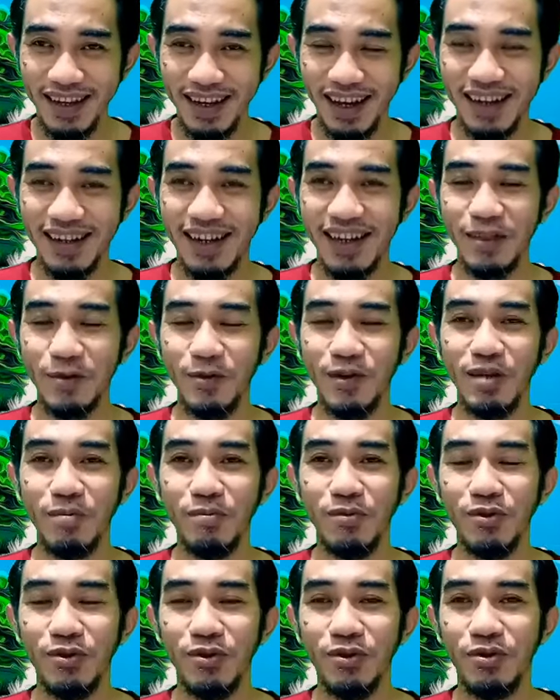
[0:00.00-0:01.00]
Karena itu
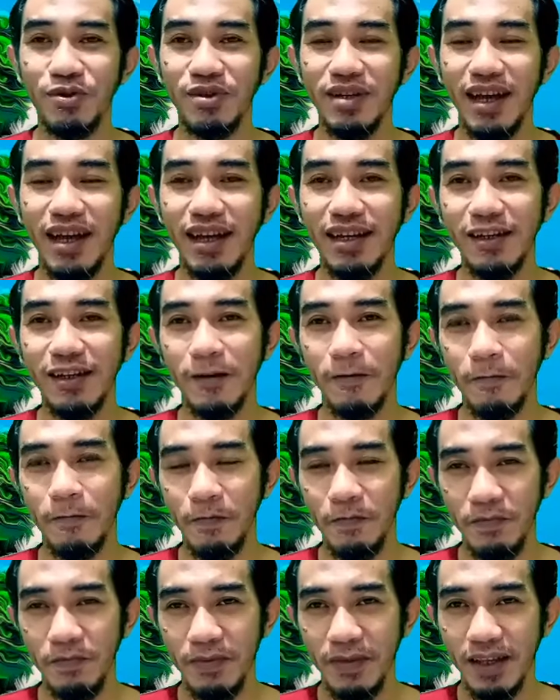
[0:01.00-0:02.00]
dibutuhkan
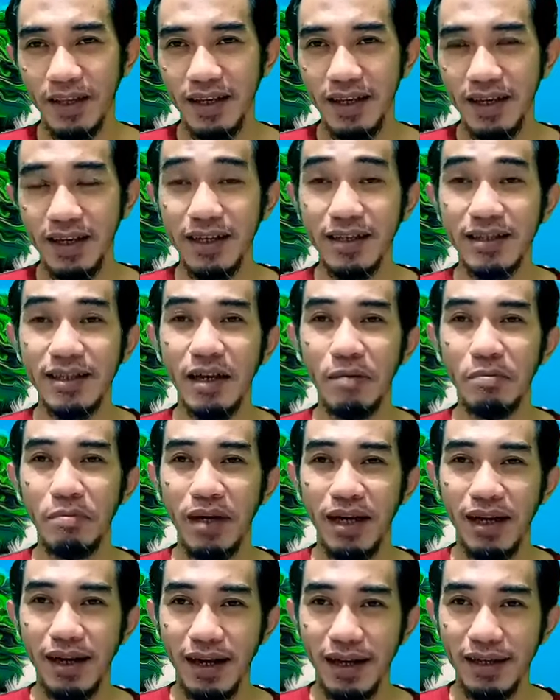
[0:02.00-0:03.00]

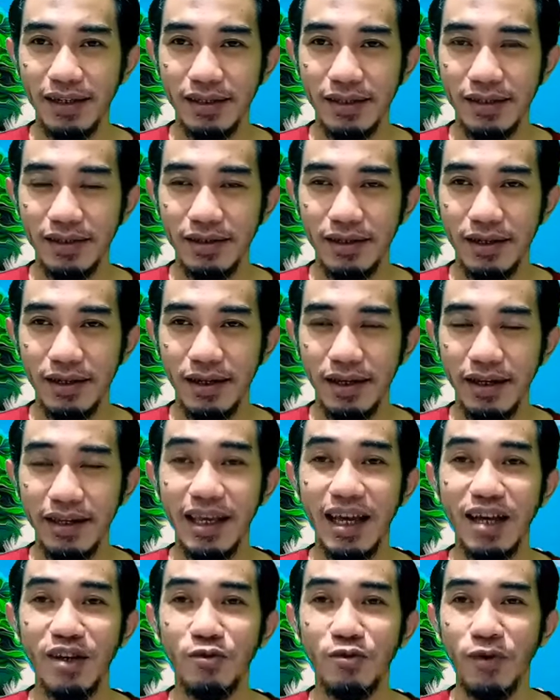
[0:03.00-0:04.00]
kesabaran
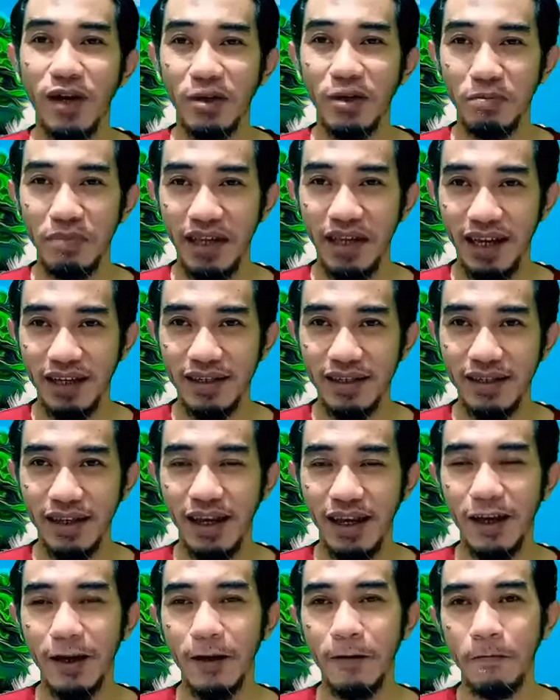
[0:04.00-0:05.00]
yang luar
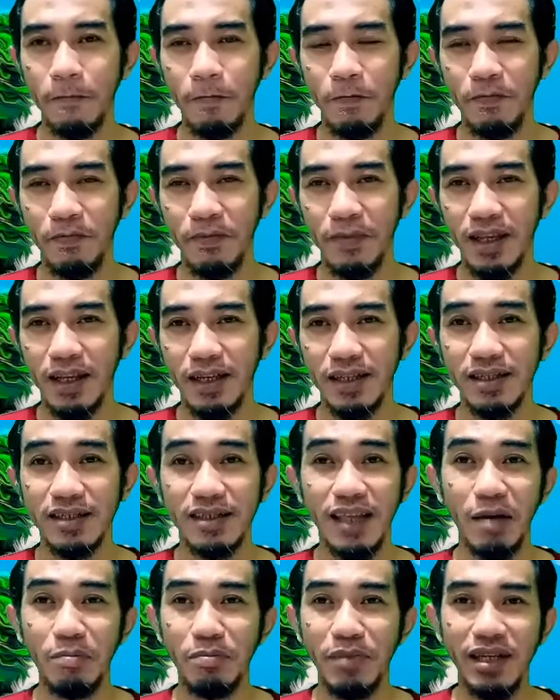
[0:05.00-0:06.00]
biasa
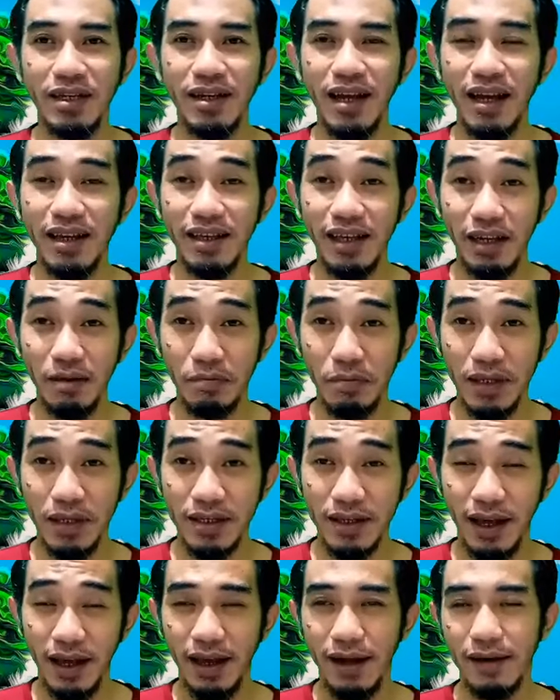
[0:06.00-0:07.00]
stamina yang
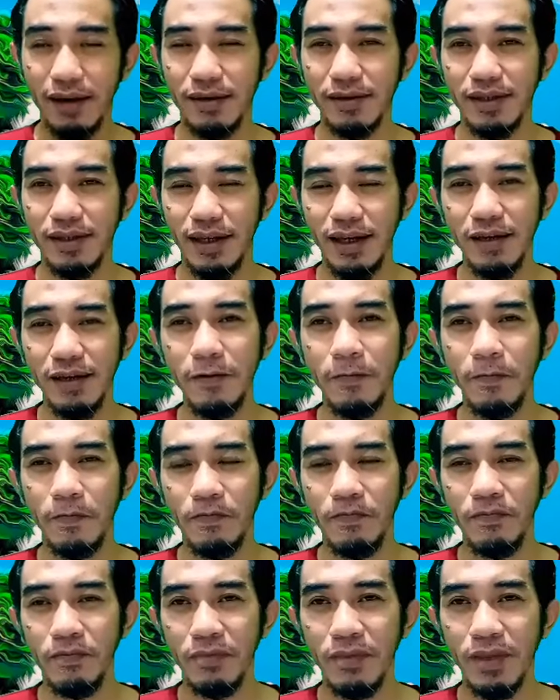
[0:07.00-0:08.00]
besar ya
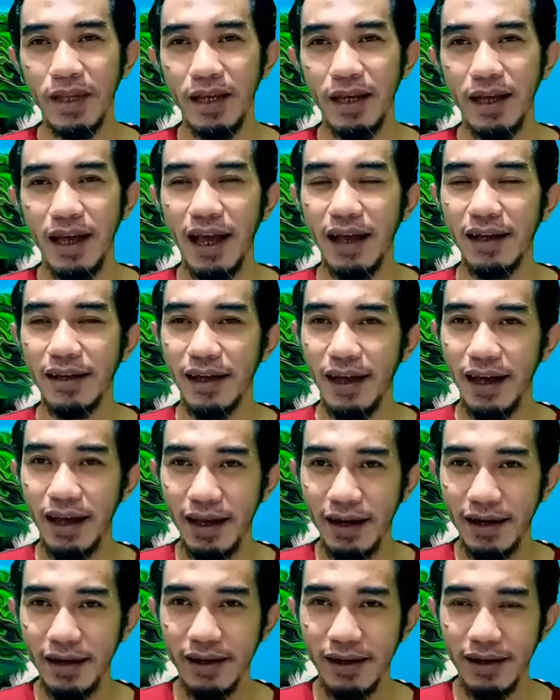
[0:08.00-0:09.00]

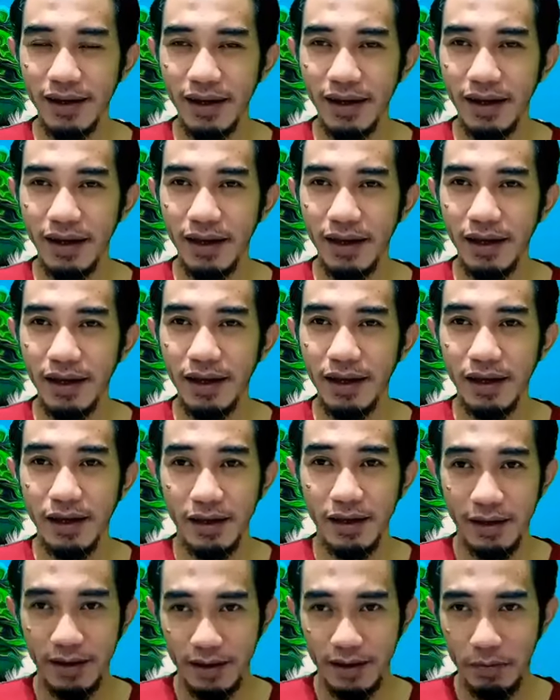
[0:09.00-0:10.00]
agar
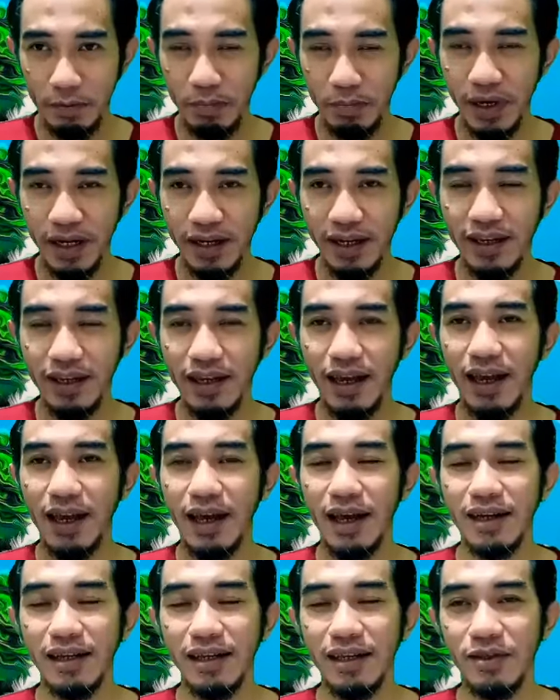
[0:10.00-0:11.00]

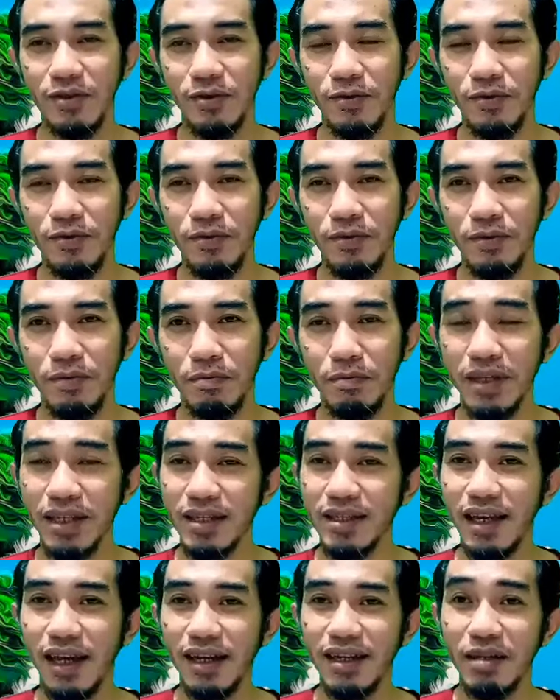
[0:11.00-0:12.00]
pernikahan itu
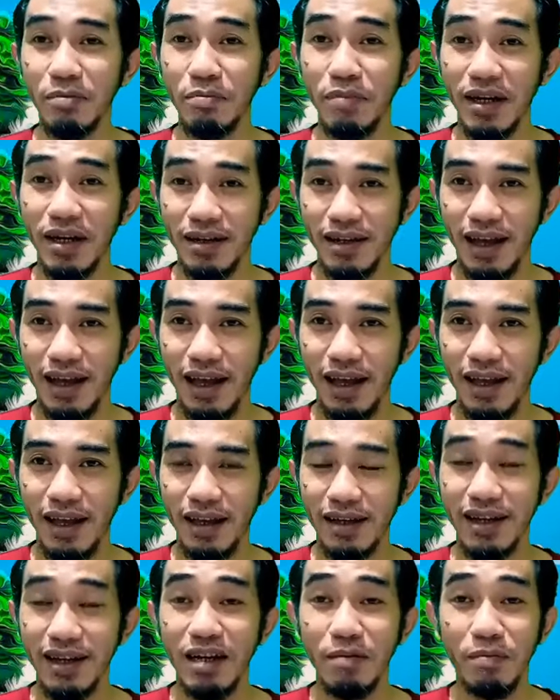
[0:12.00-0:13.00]
menjadi berkah
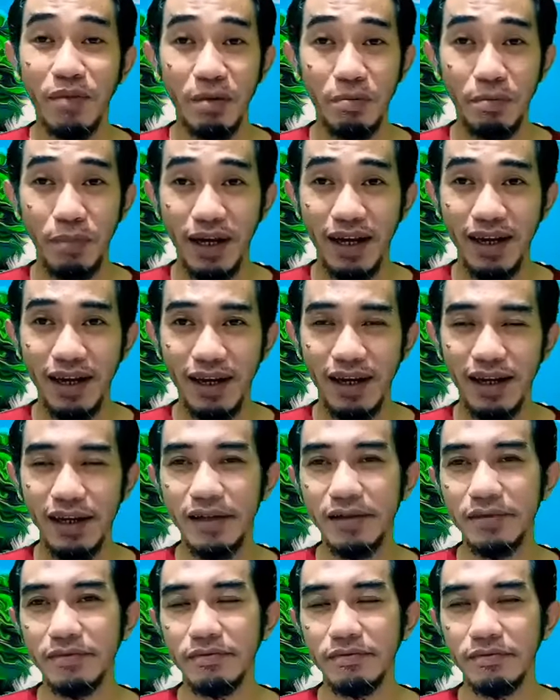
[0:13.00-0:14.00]
dan
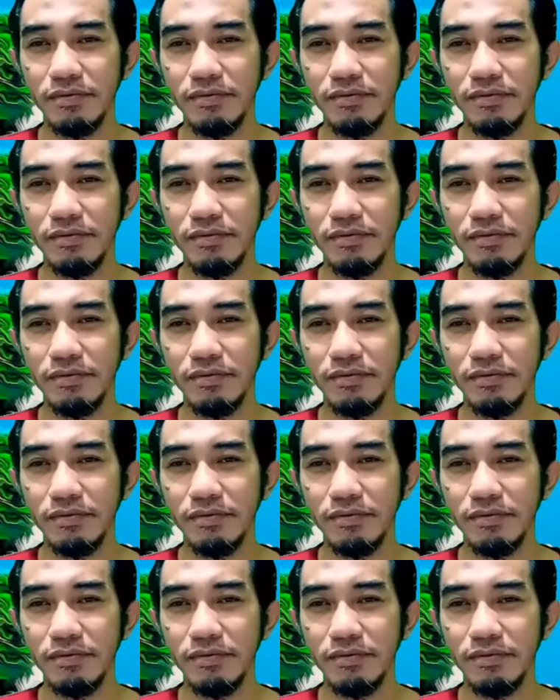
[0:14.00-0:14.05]
berpahala